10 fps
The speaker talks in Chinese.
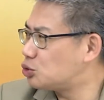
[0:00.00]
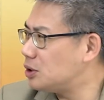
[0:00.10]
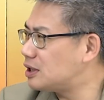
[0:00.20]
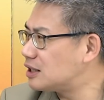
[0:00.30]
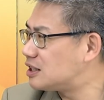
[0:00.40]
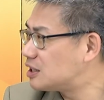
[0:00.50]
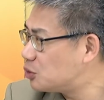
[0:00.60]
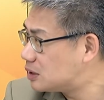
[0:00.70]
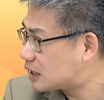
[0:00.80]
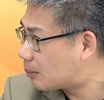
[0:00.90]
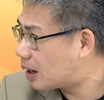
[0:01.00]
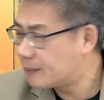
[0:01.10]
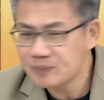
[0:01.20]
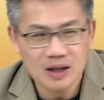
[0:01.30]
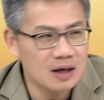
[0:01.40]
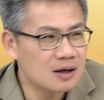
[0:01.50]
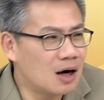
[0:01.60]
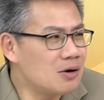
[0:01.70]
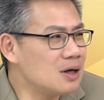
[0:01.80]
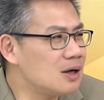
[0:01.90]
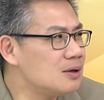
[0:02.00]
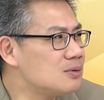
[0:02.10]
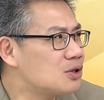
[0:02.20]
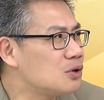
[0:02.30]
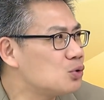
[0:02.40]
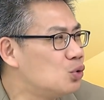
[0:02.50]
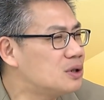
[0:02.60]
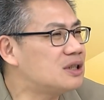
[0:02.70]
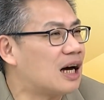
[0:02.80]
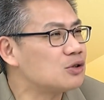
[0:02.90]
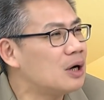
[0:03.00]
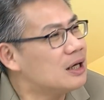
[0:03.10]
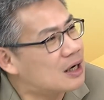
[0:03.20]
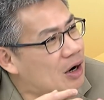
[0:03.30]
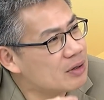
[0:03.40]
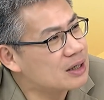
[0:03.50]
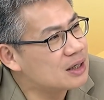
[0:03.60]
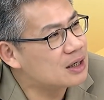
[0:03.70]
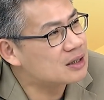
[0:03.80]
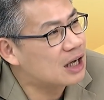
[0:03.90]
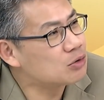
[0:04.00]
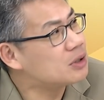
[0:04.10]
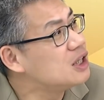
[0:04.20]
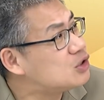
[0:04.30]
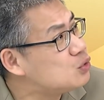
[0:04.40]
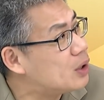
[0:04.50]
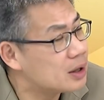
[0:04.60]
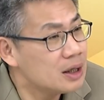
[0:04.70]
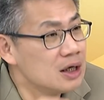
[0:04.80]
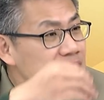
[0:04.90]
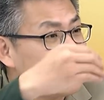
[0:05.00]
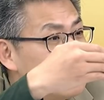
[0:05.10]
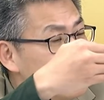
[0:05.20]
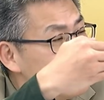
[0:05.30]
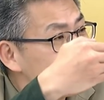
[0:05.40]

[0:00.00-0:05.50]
后吴敦义当行政院长嘛，然后呢，那时候胡志强说，哎，要搞一个那个台中歌剧院，而且。